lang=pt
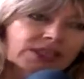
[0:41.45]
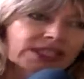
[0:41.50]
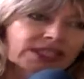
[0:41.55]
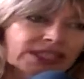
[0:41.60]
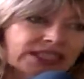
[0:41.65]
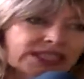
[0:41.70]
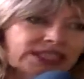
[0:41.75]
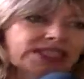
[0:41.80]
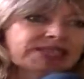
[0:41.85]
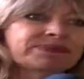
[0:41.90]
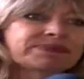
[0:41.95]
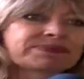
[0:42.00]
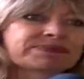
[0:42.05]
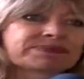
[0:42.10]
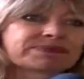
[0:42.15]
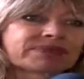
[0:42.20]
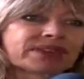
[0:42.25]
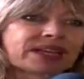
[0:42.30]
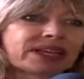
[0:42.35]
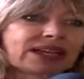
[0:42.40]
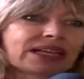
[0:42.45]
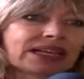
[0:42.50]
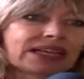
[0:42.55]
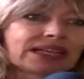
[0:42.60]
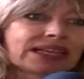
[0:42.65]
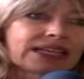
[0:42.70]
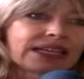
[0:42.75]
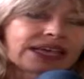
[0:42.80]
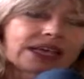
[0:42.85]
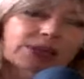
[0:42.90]
Turiani,
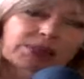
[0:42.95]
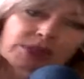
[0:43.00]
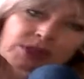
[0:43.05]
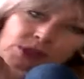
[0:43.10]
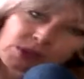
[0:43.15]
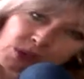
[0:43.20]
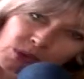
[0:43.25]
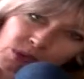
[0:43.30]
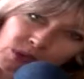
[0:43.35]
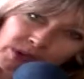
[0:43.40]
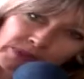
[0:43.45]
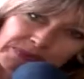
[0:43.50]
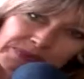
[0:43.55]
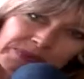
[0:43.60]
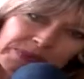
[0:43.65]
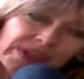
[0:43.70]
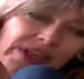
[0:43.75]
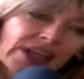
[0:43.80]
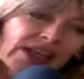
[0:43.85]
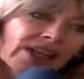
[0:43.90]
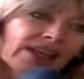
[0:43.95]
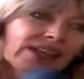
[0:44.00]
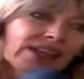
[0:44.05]
ele era pintor